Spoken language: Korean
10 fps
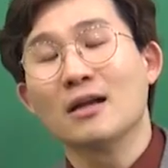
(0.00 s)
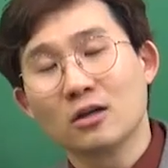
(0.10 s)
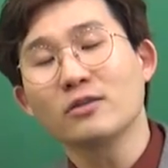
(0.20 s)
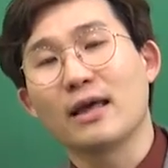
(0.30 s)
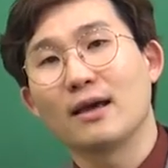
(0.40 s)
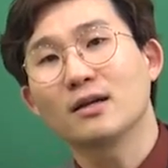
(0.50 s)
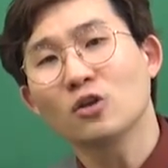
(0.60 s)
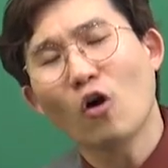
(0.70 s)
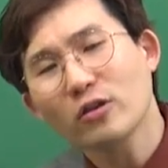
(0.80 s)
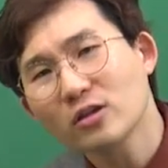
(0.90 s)
근데 그
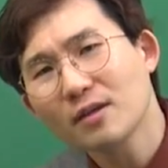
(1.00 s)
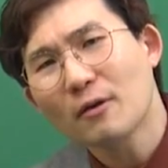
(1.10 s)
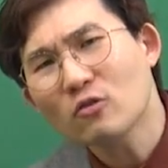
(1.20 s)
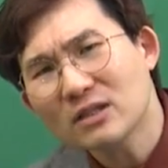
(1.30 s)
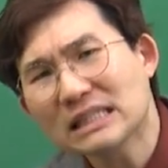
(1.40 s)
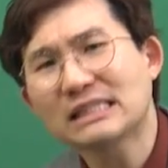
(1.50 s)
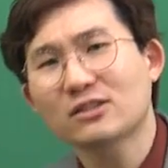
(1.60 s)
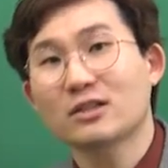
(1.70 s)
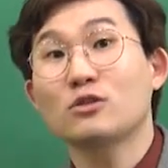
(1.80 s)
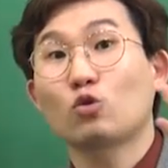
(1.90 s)
너희들이 배운 그
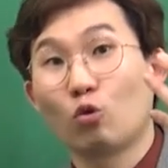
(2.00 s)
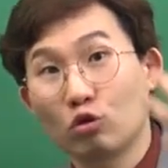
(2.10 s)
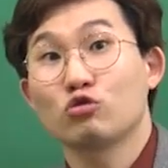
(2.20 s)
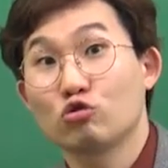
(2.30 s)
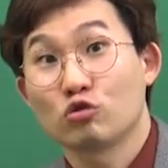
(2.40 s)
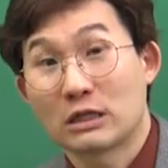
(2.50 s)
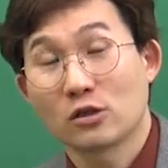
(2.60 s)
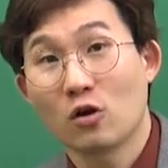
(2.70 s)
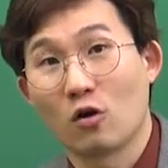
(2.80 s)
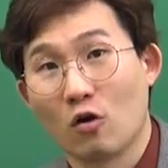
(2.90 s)
스킬 도구들
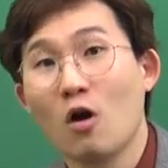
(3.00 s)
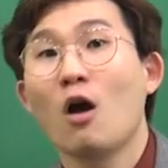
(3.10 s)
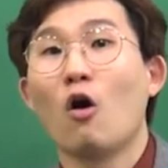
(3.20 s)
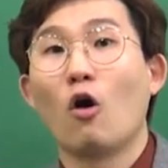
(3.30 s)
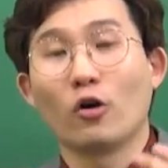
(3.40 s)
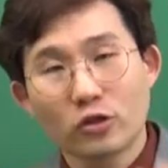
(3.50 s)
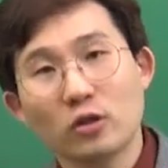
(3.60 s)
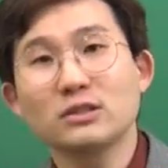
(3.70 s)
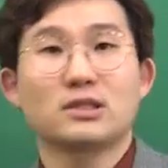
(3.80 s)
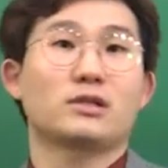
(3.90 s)
중에서
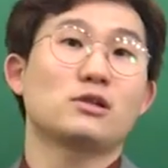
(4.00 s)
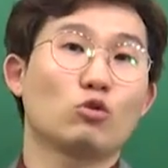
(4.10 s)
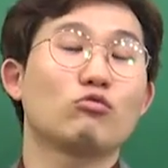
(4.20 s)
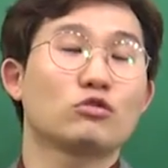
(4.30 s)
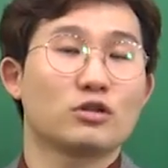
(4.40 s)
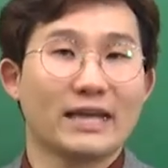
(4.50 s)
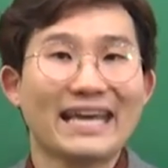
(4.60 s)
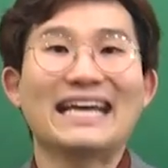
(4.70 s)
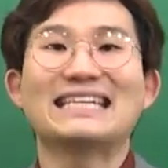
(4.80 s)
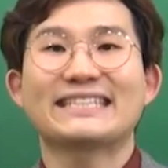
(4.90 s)
어떤 스킬
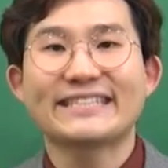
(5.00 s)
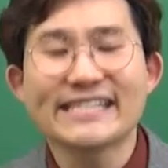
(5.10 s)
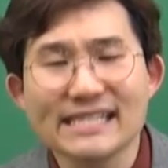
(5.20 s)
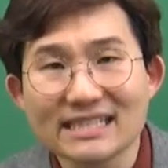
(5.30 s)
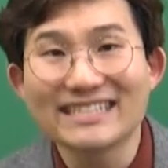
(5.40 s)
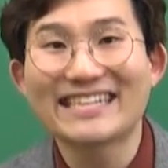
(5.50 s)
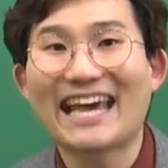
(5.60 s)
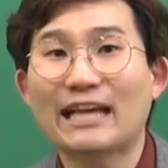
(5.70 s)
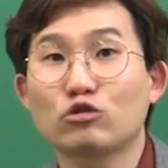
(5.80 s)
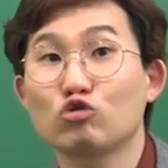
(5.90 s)
도구들이
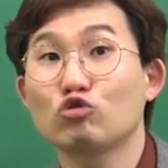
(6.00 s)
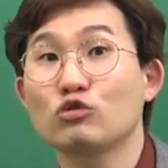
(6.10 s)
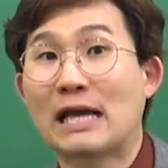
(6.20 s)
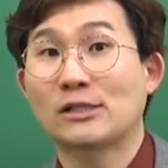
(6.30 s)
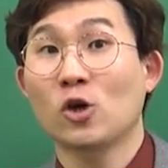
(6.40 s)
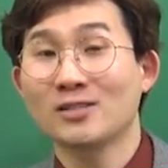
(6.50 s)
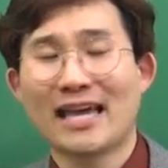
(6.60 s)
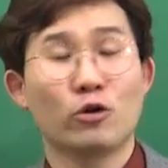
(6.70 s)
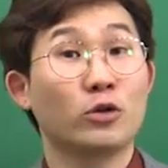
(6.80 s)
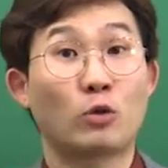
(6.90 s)
실제 수능에서
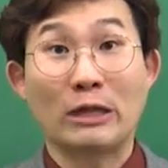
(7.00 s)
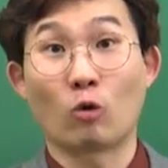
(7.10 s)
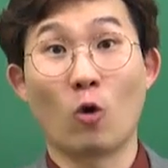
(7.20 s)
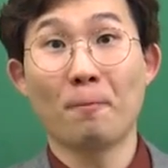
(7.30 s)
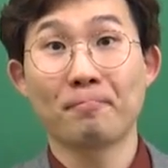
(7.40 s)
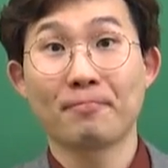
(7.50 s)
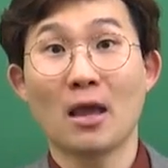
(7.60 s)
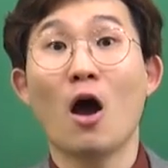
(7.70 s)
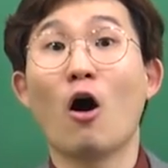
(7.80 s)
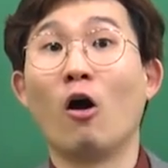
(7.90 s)
사용이 됐고
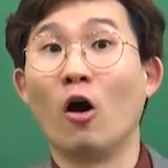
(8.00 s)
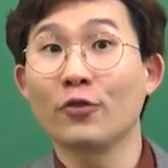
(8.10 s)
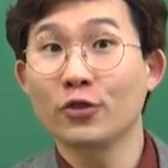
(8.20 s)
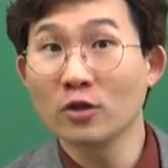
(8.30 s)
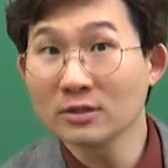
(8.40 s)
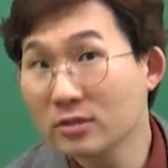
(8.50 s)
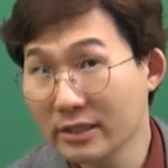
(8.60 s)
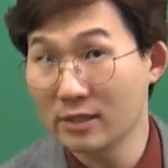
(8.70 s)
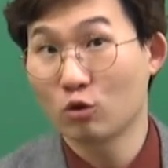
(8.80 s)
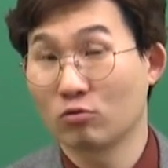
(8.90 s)
어떤
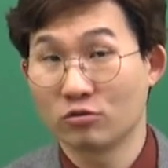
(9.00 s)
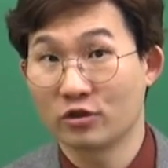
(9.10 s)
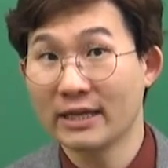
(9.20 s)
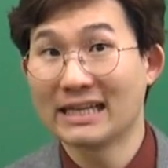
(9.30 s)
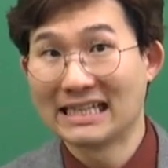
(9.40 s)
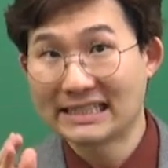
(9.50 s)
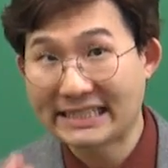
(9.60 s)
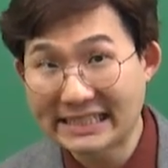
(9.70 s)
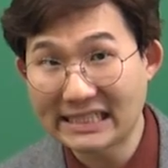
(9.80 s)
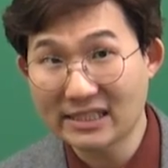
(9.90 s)
스킬 도구들이
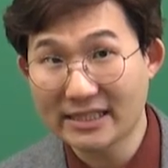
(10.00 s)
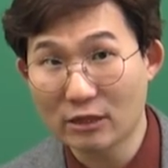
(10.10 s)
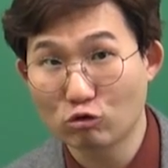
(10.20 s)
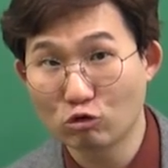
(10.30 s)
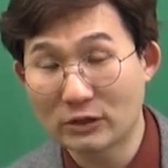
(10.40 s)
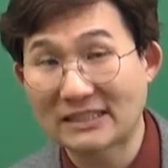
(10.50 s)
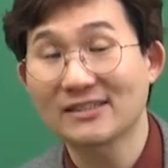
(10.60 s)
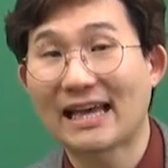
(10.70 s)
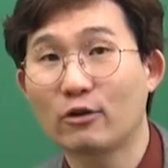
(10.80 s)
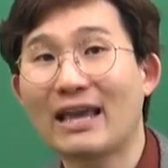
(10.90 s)
실제 수능에서
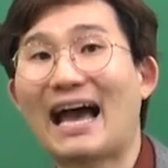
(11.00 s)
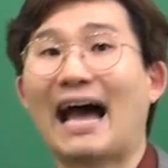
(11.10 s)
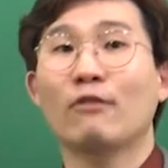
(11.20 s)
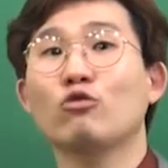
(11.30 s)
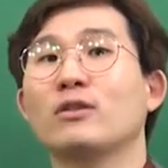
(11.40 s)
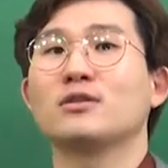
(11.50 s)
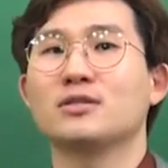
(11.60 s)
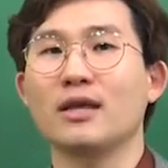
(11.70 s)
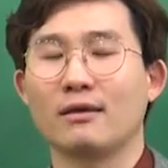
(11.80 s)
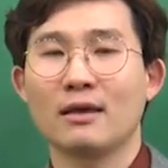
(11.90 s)
사용이 안
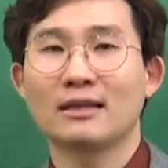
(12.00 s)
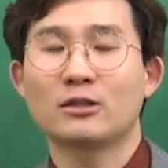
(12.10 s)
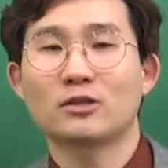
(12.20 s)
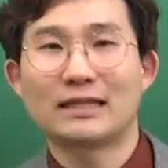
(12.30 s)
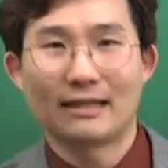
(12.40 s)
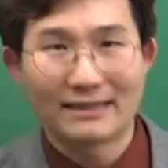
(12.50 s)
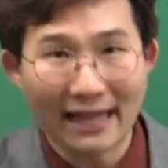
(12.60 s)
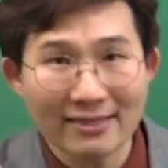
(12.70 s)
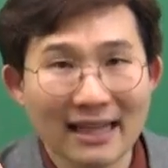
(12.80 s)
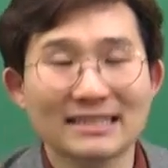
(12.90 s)
됐는지 그것을
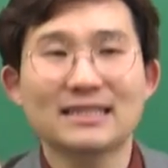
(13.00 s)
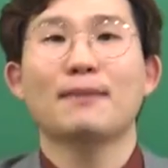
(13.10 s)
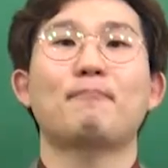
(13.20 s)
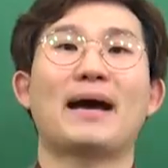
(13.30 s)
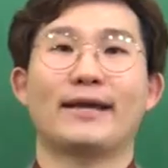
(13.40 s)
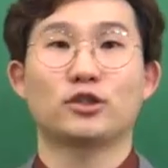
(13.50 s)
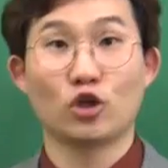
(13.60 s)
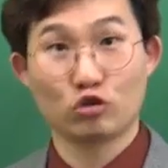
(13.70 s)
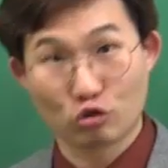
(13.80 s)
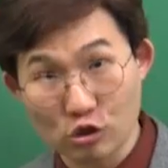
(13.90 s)
낱낱이
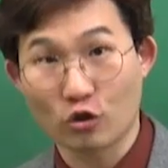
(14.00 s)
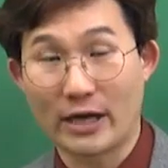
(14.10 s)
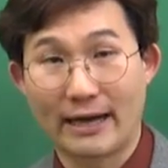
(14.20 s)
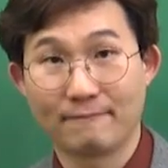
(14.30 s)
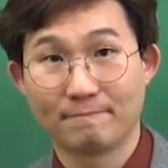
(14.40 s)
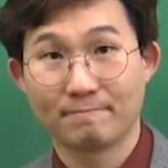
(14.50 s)
파헤쳐 줄 거야.